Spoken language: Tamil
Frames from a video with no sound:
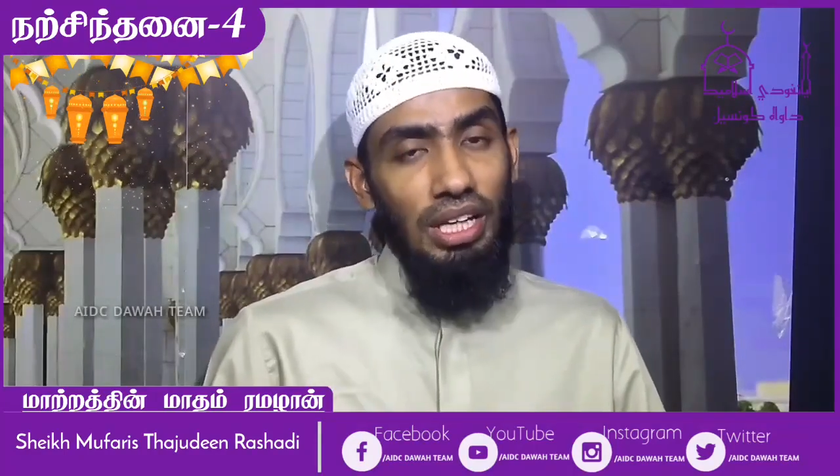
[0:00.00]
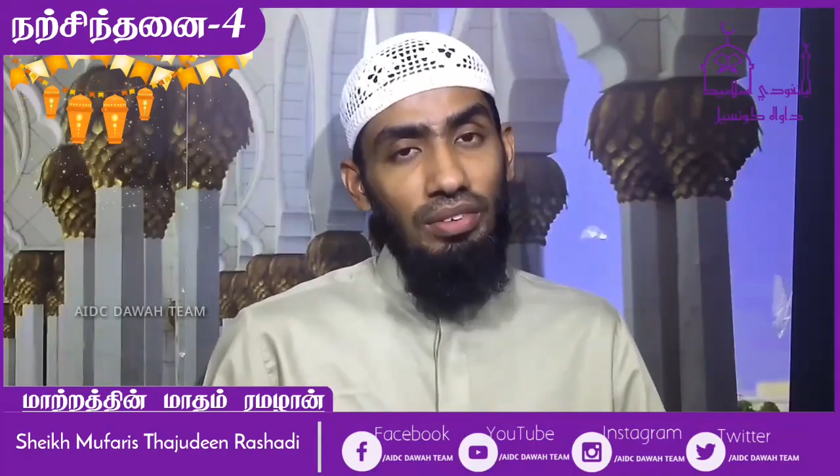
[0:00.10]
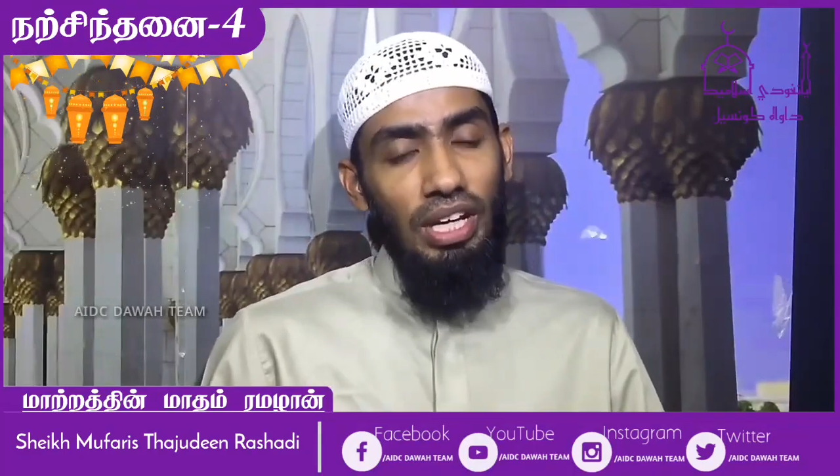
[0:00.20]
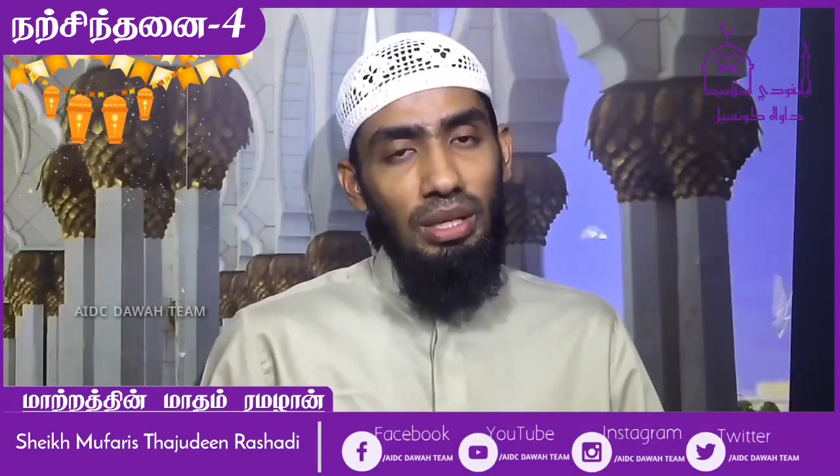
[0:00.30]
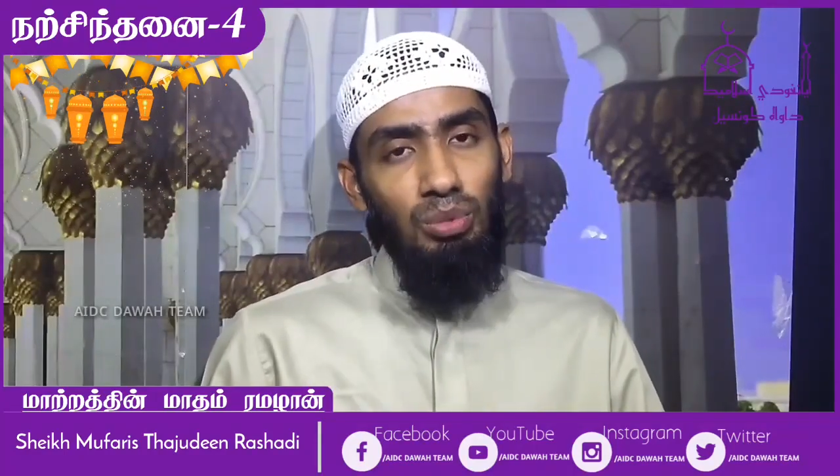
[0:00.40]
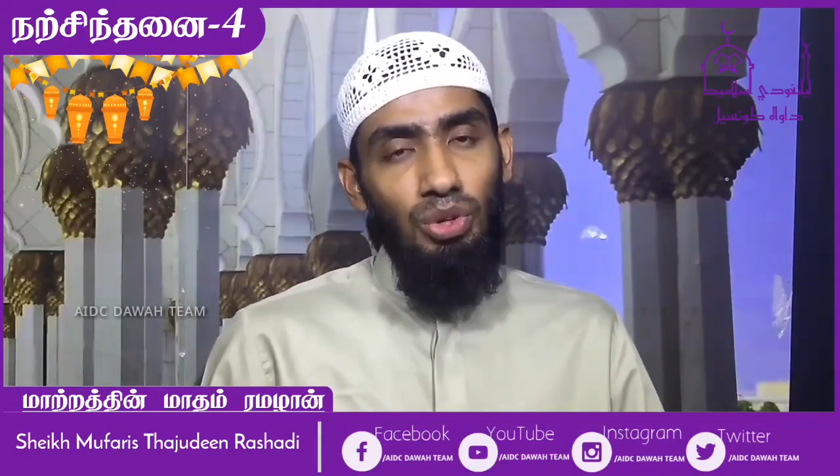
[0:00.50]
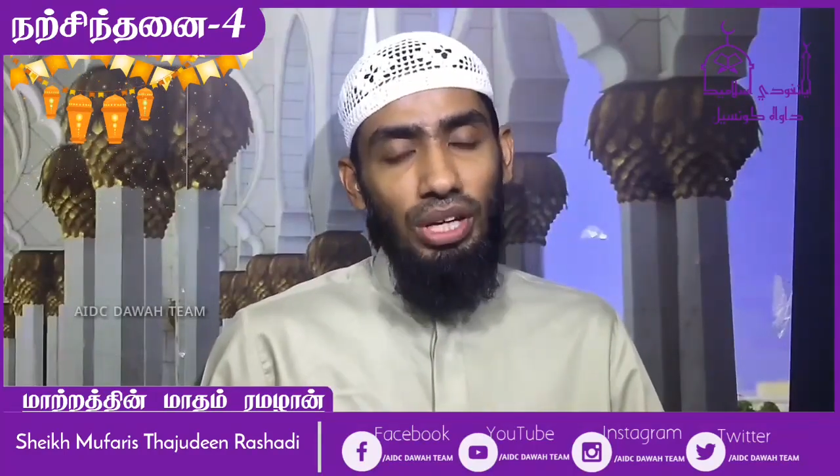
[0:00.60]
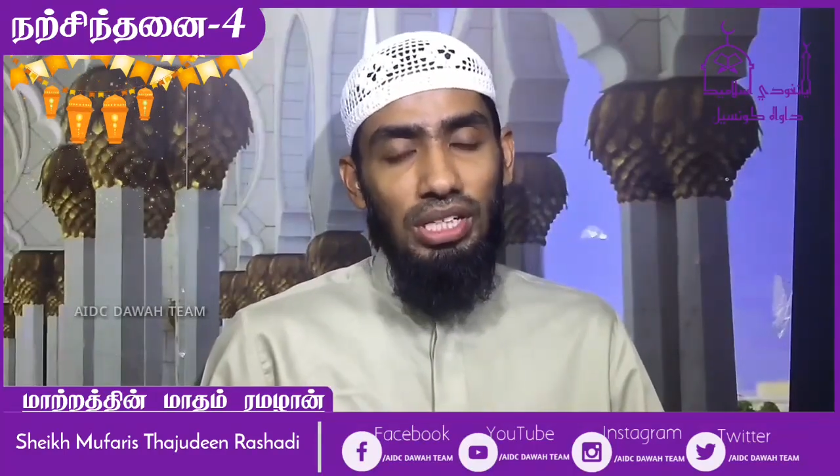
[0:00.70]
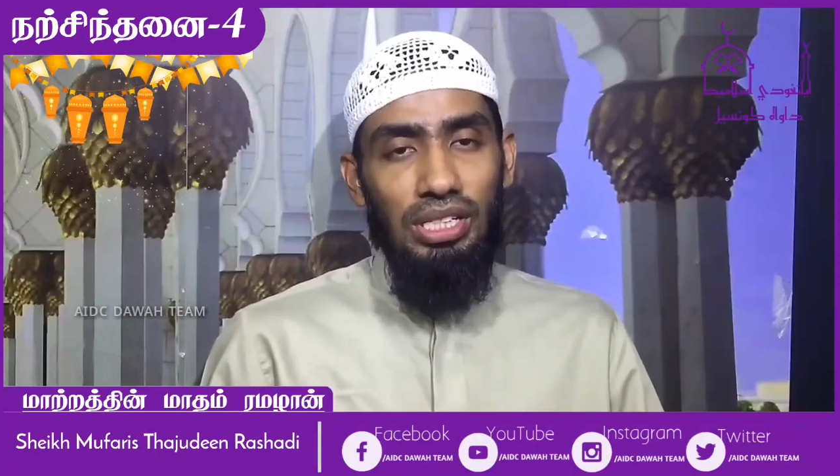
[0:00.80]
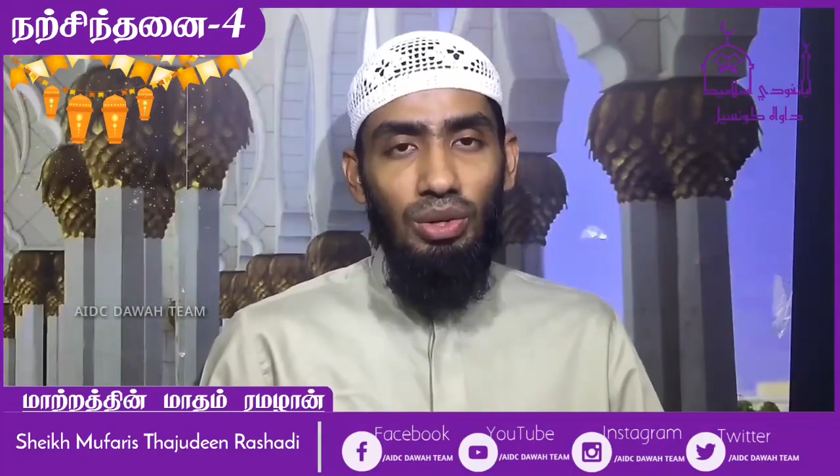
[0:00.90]
எனவே
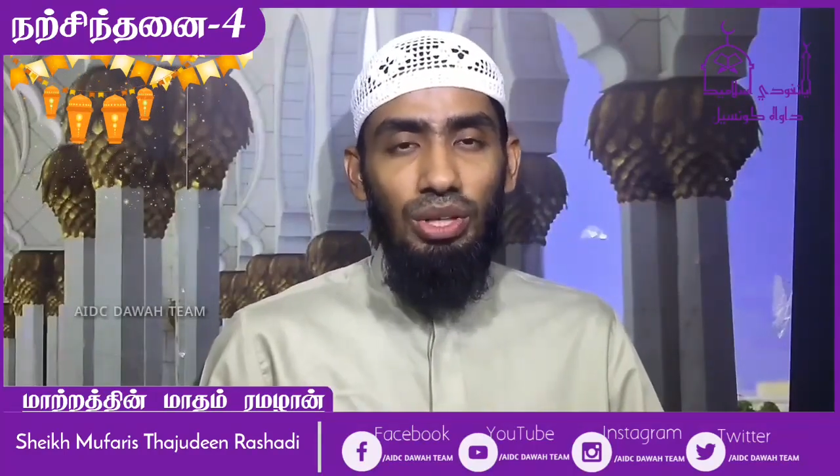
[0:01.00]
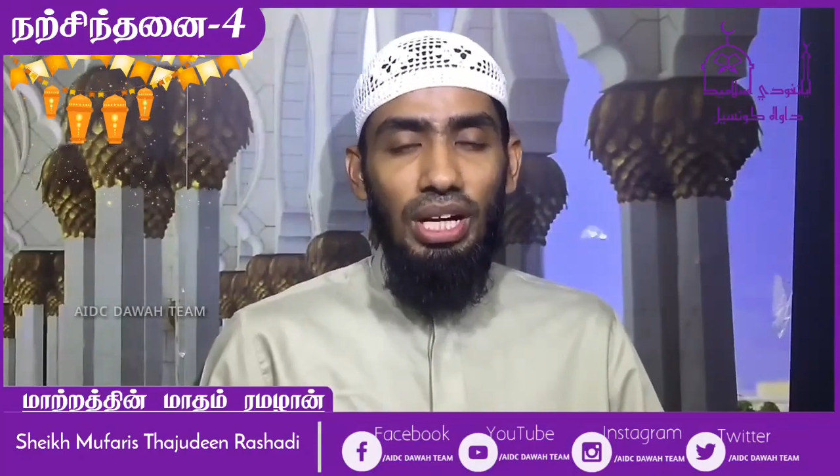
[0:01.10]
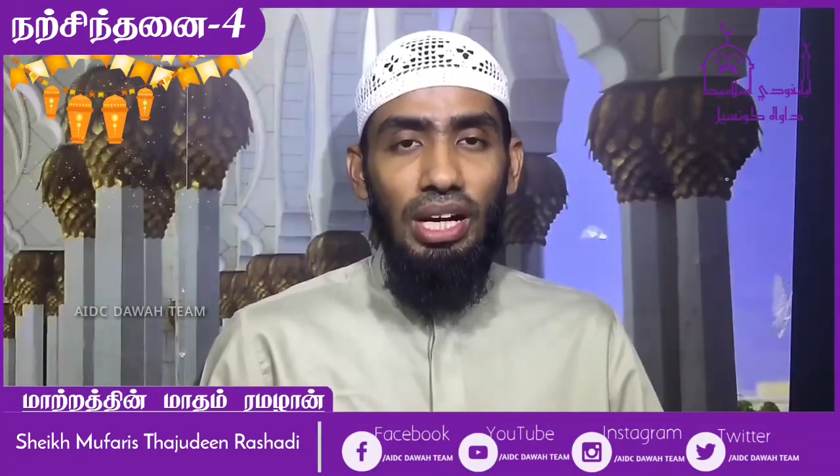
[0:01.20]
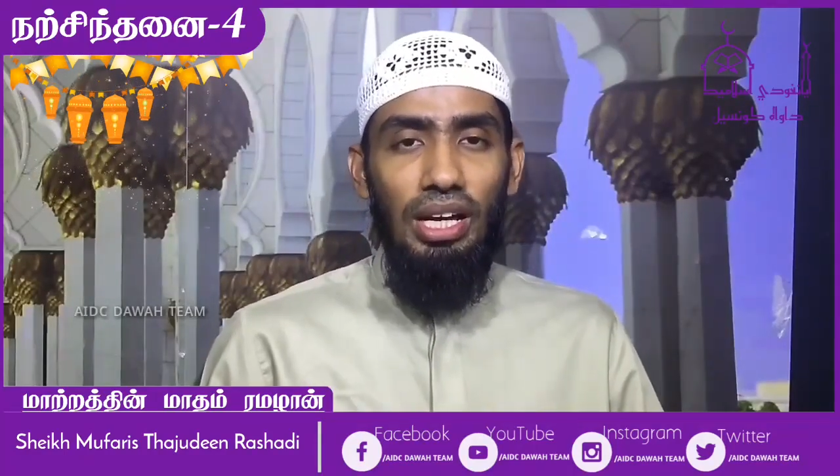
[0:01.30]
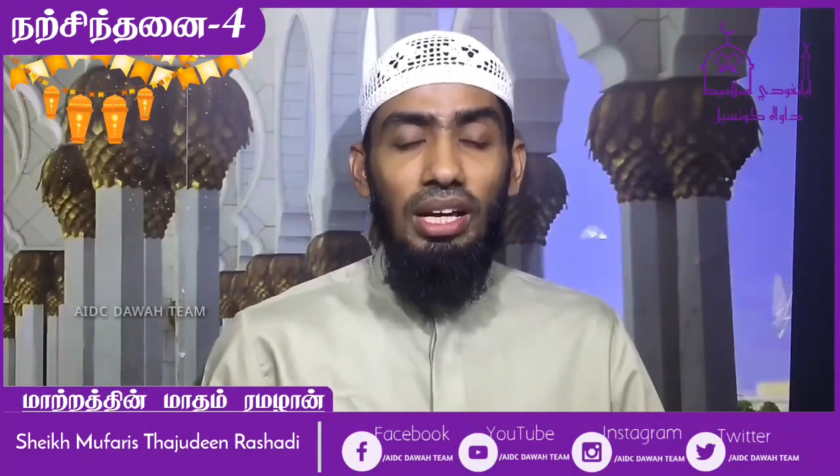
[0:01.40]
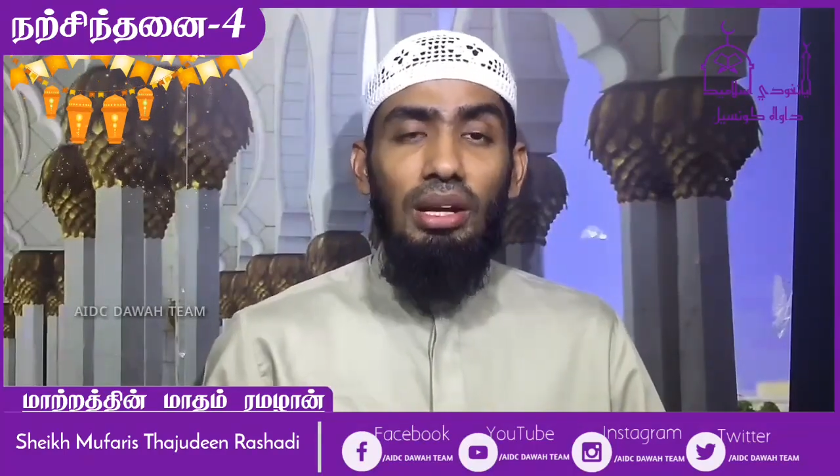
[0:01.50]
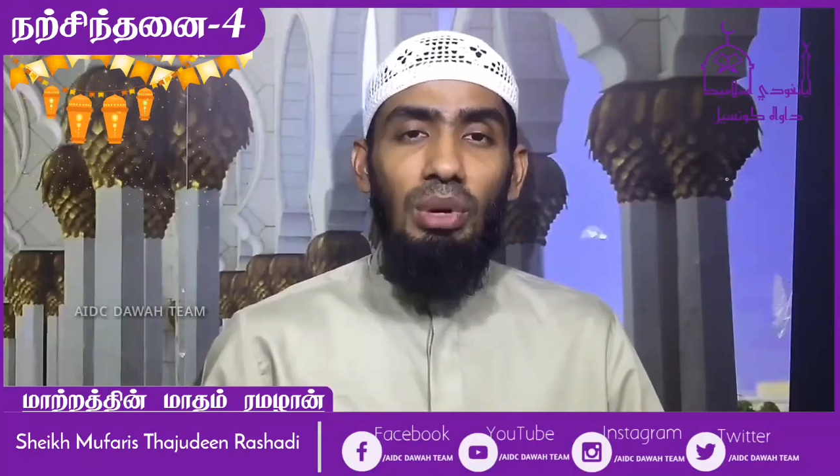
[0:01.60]
அன்புக்குரிய சகோதரர்களே